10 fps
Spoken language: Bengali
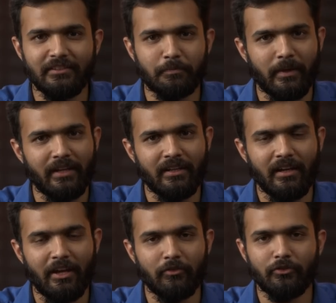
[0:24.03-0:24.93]
স্পেক
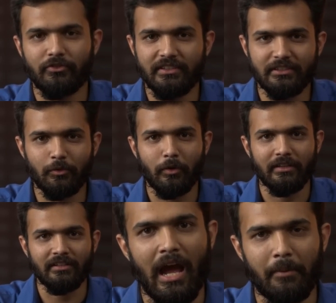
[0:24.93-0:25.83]
এবং ফিচার
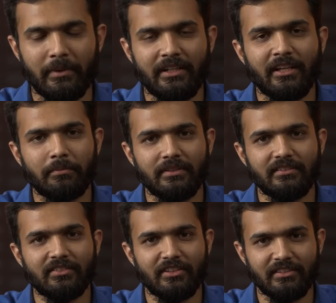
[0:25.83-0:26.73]
ওয়াইজ আমরা এটিকে
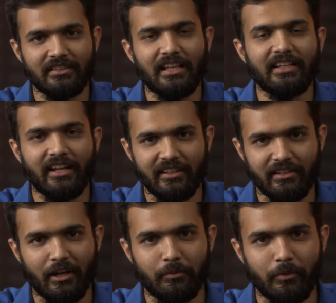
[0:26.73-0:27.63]
বিজনেস সিরিজের তালিকায়
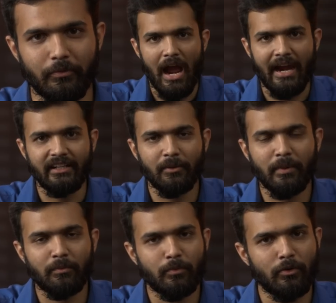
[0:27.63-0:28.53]
রাখবো আইডিয়া
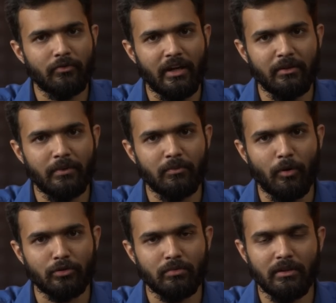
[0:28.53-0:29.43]
প্যাড প্রো ফাইভের
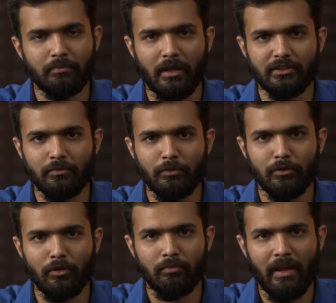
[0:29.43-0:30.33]
বর্তমান বাজার মূল্য
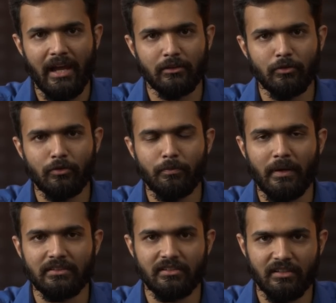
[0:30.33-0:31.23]
মূল্য এক লক্ষ
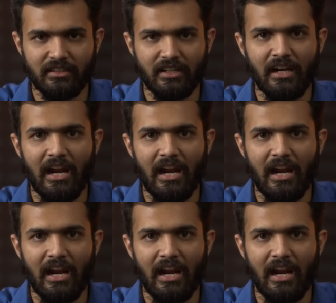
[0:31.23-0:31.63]
পাঁচ হাজার টাকার